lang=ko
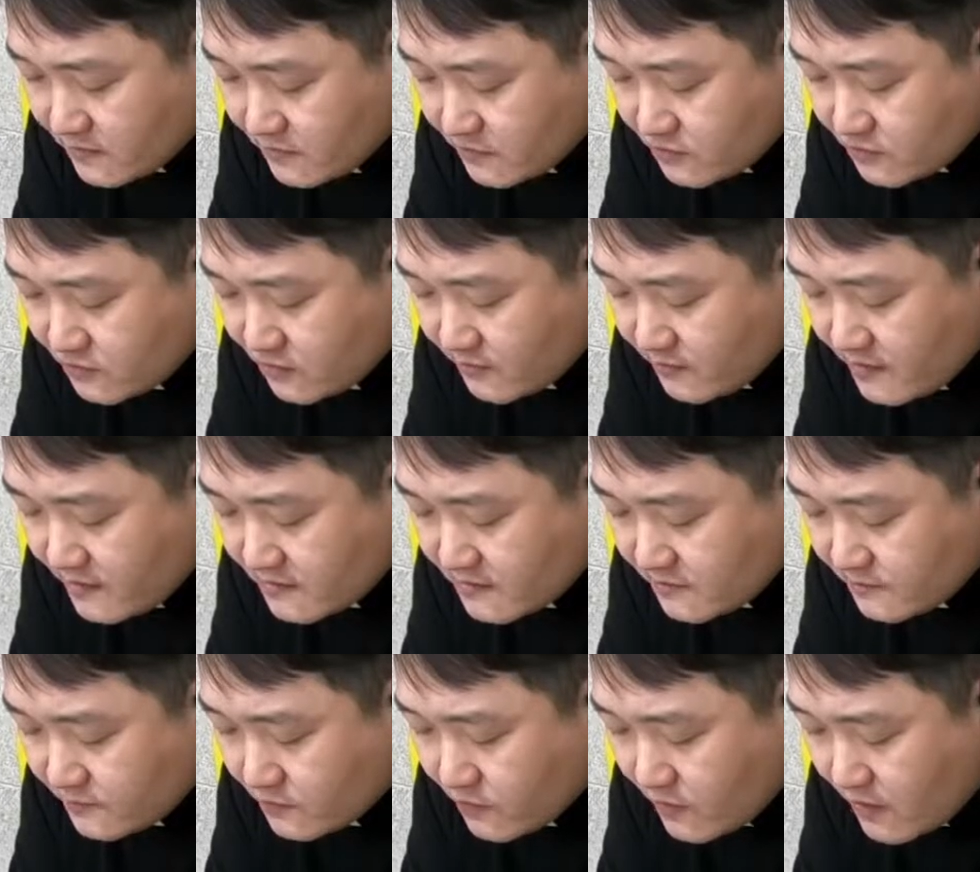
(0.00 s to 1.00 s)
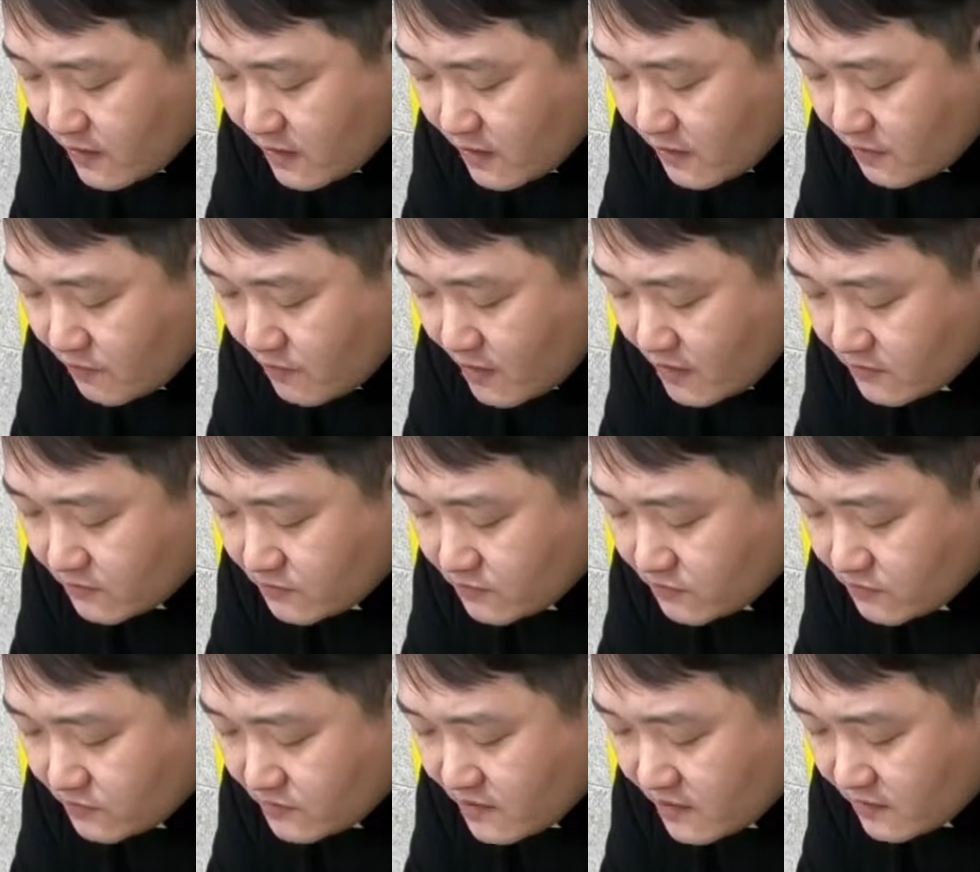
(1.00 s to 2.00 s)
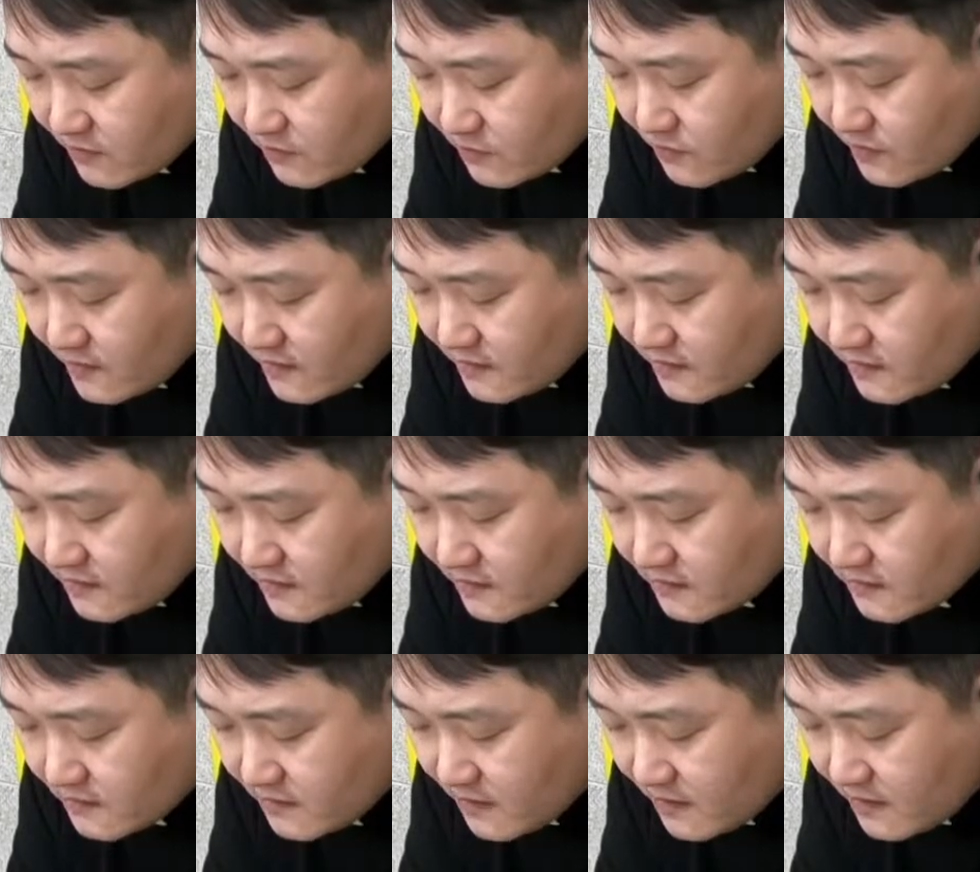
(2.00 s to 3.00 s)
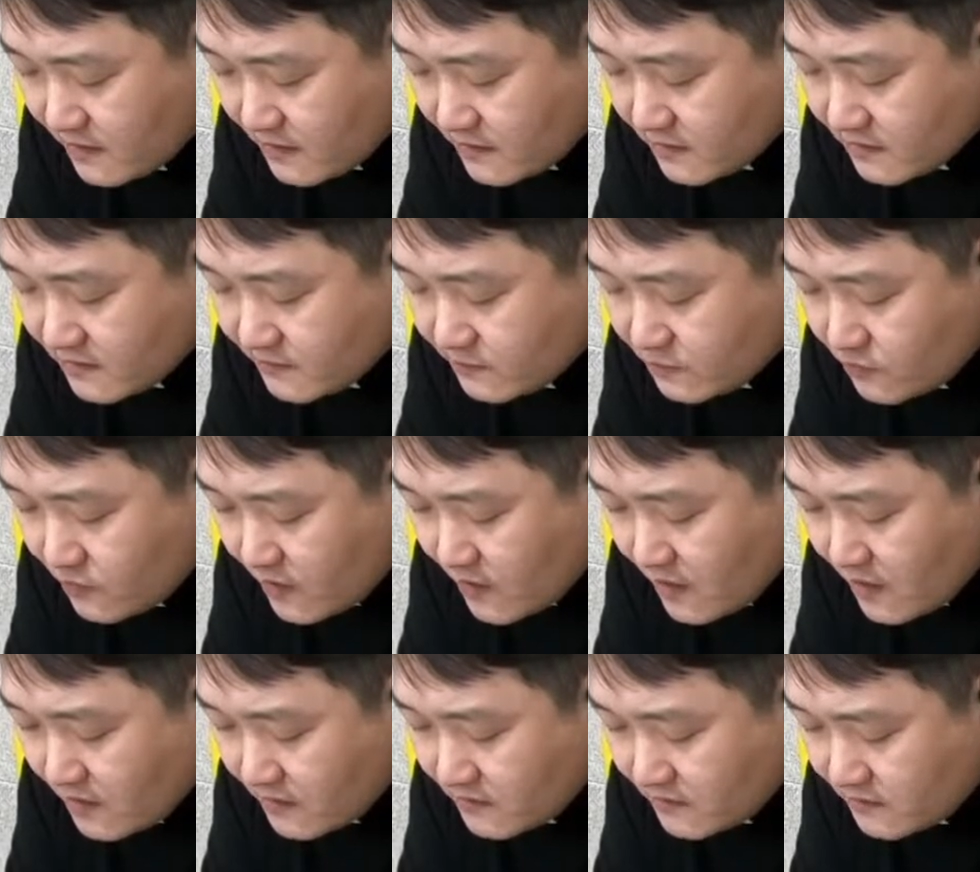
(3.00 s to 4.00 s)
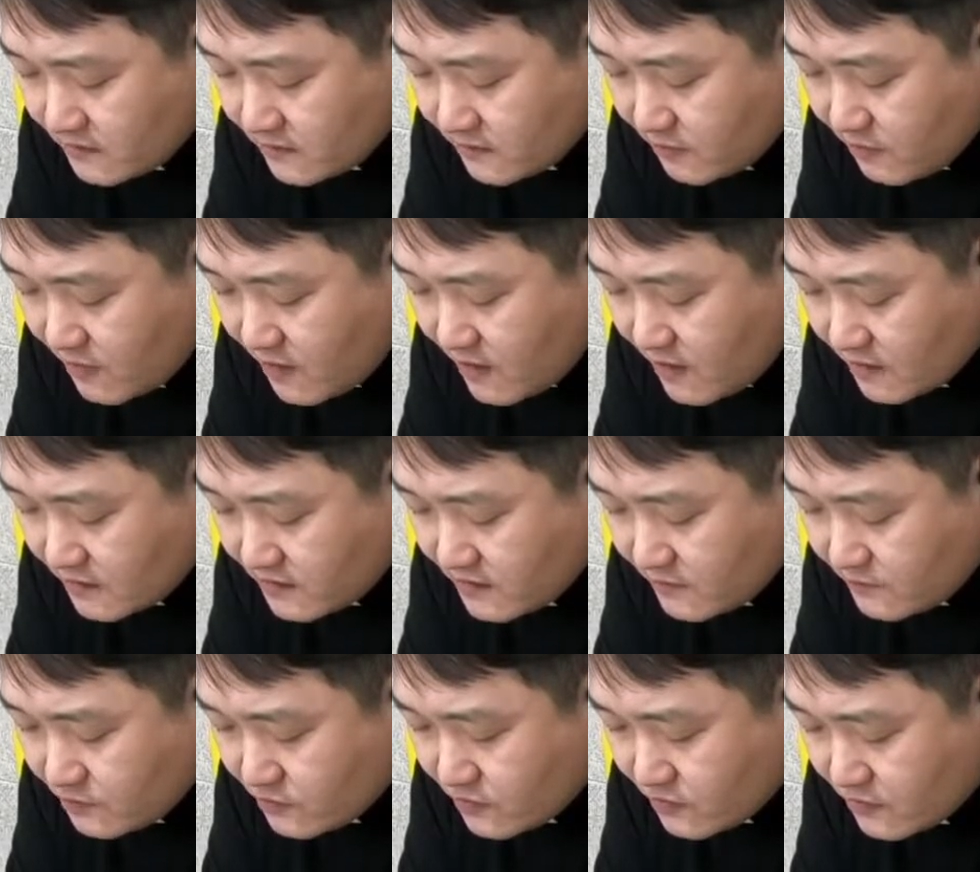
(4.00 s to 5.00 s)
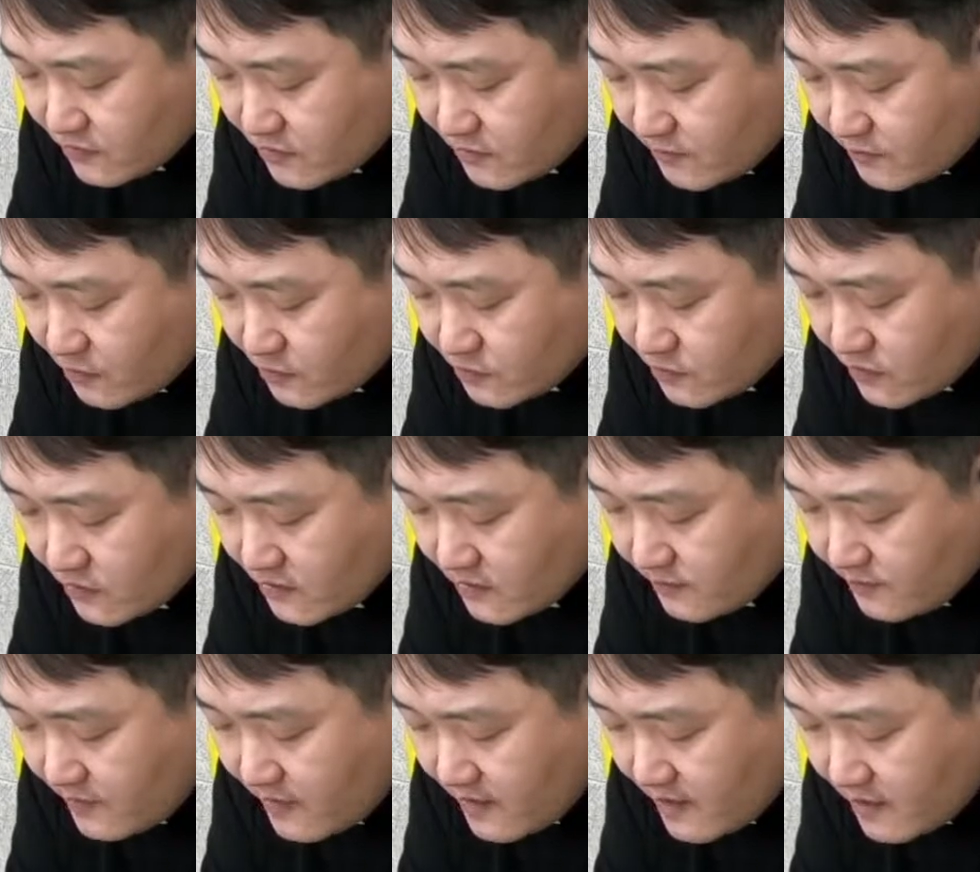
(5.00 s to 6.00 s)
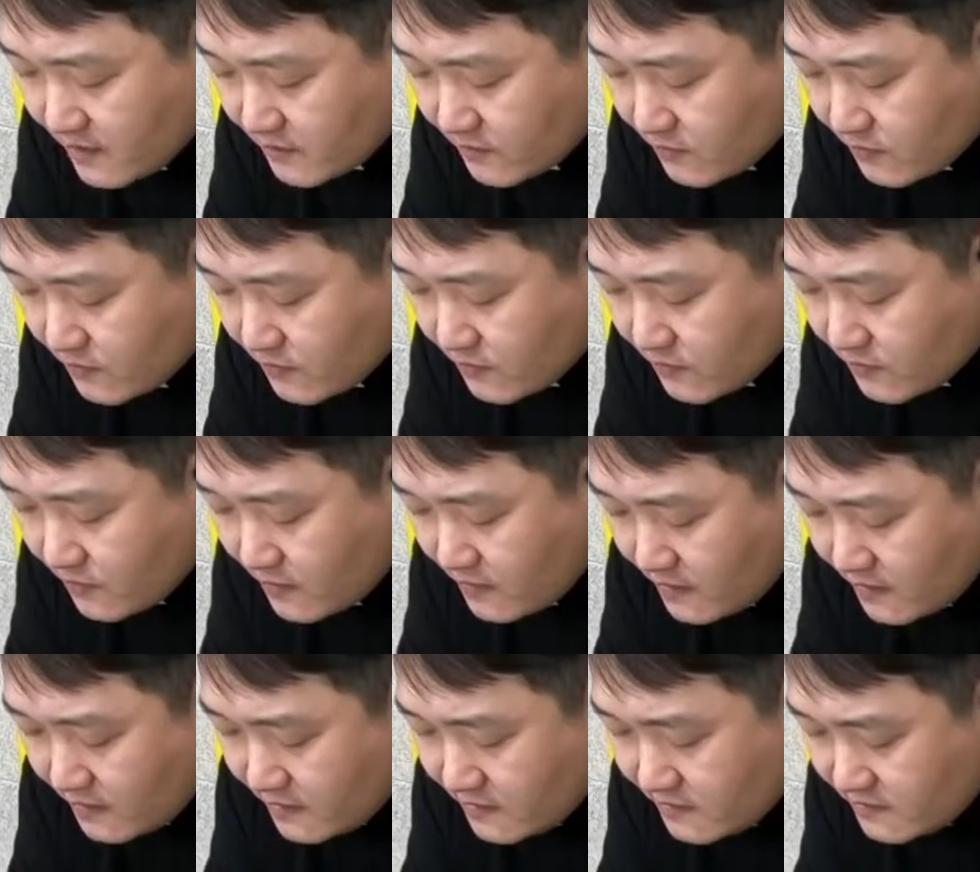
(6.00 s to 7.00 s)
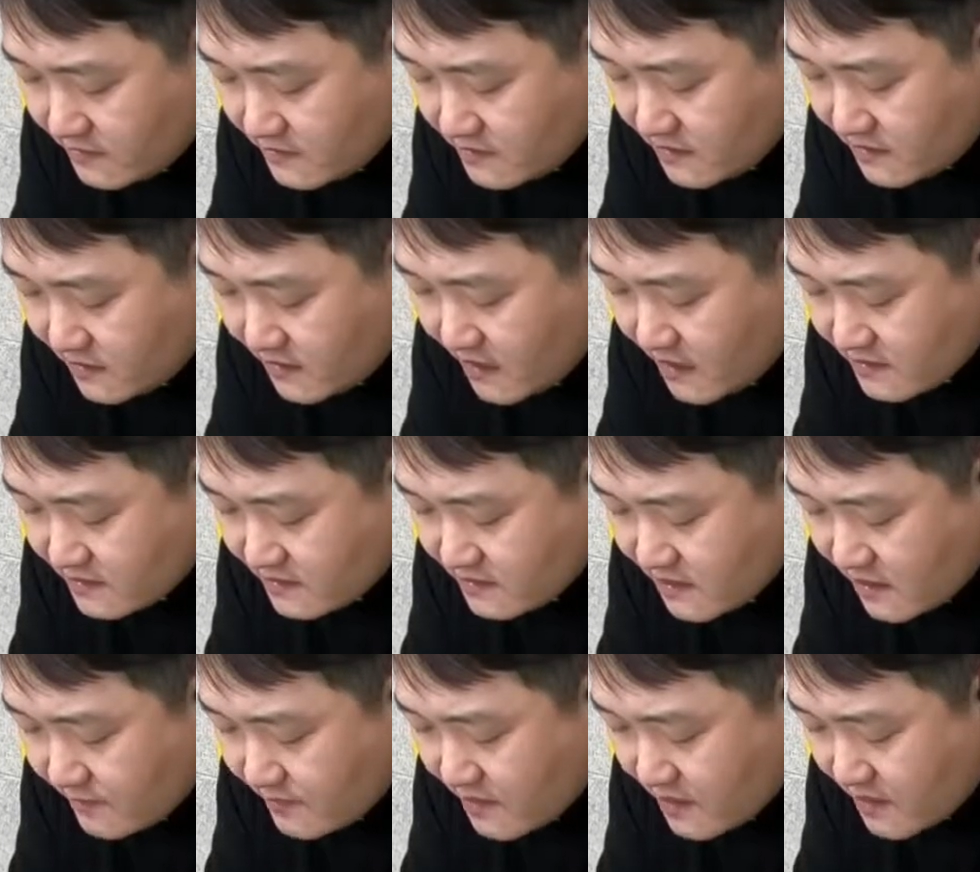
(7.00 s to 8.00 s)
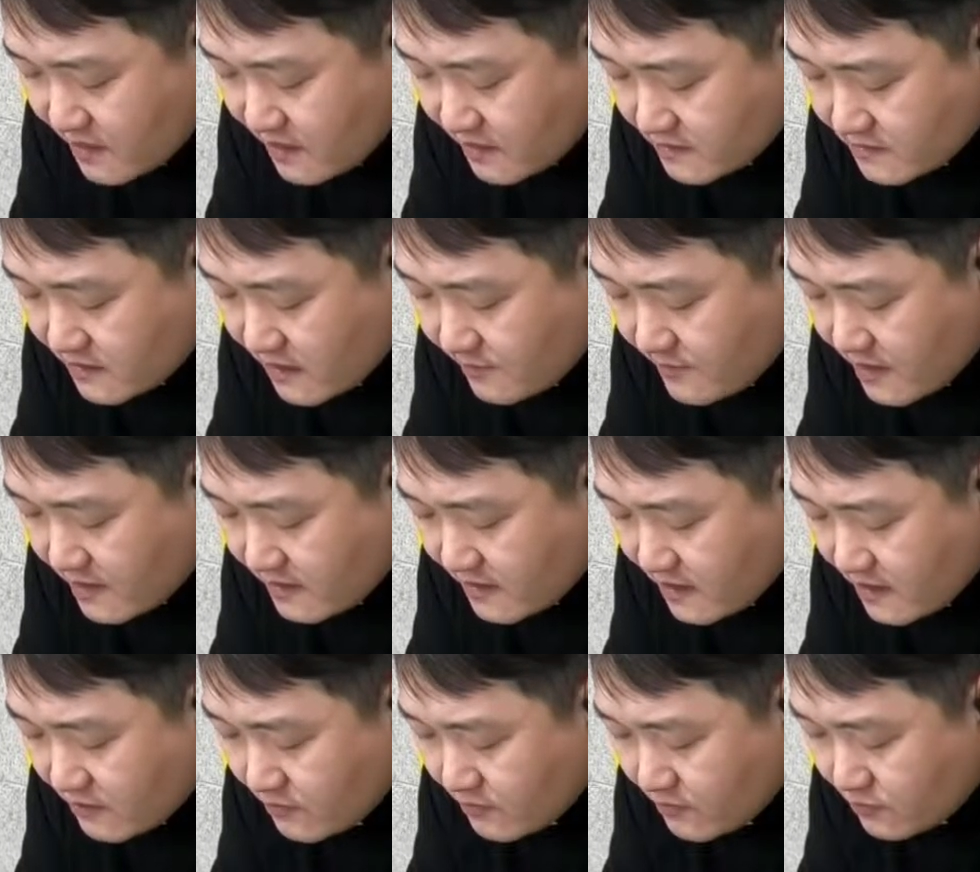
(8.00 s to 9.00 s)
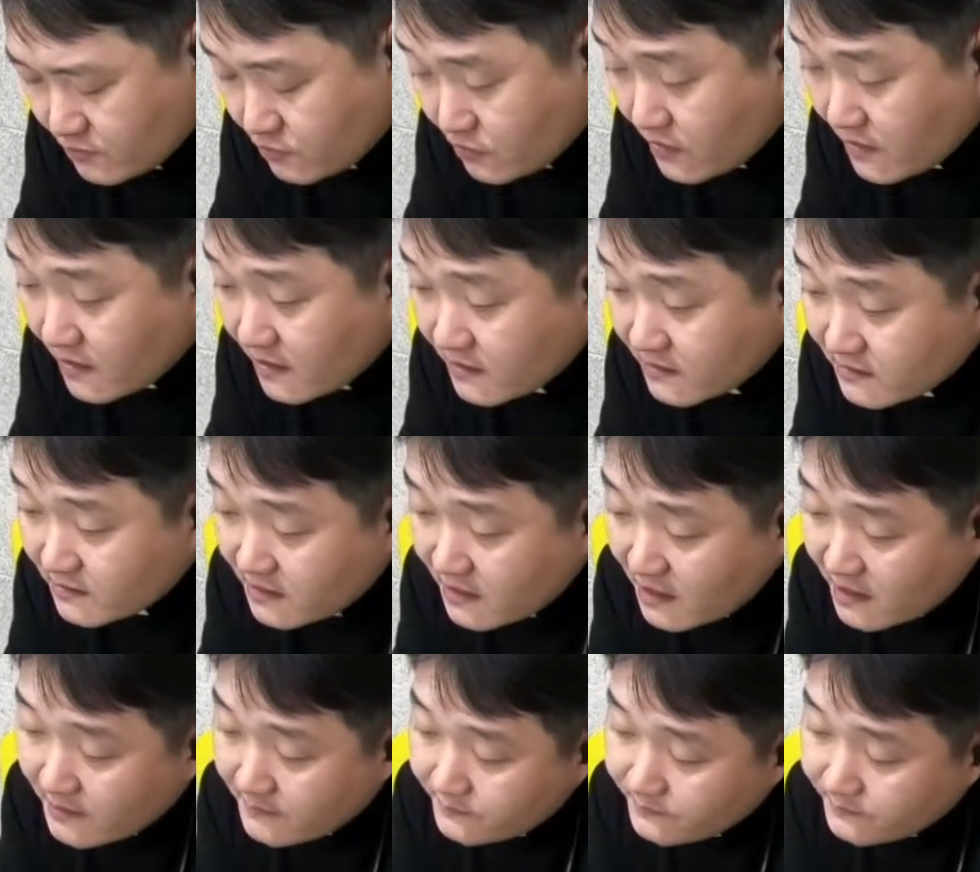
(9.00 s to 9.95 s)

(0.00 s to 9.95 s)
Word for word: 주님의 집과 왕궁 창고에 있는 금과 은과 기물을 모조리 빼앗고 인질까지 잡아 사마리아로 돌아갔다.